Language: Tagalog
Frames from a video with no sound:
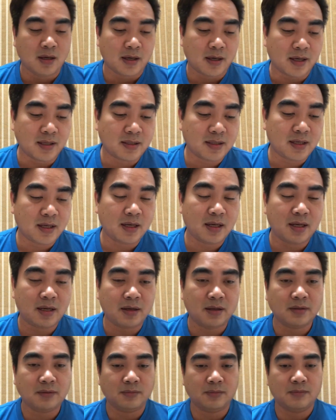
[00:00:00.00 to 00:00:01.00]
Kasi
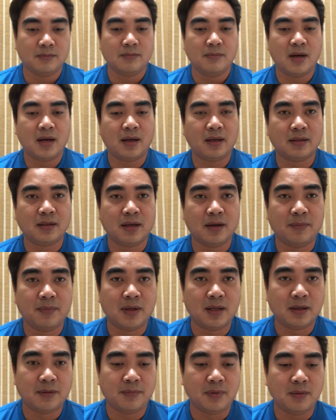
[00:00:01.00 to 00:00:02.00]
uh, bakit nga
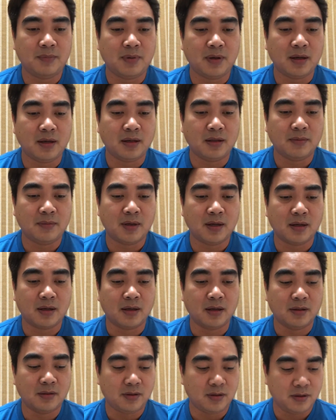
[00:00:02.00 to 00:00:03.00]
ba nagbibigay ng
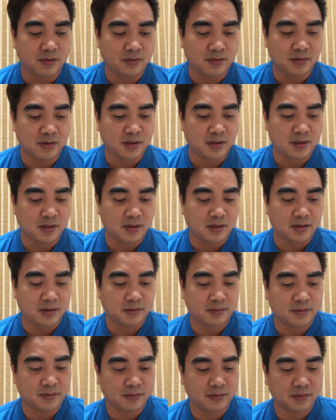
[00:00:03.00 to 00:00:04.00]
mga ganon yung uh,
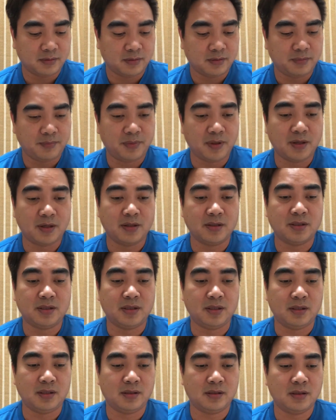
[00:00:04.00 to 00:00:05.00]
ah,
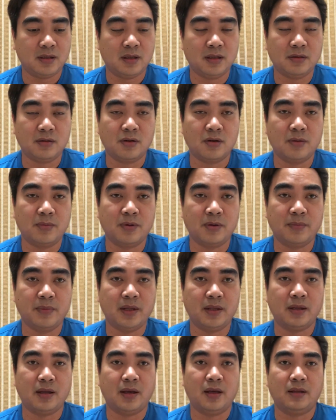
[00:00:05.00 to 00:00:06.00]
PRC and
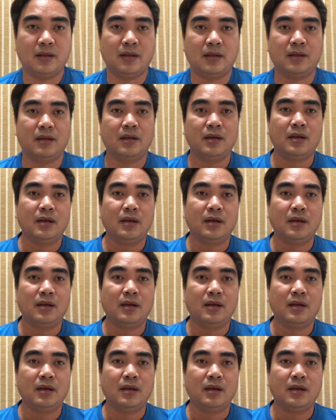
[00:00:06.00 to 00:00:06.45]
government natin?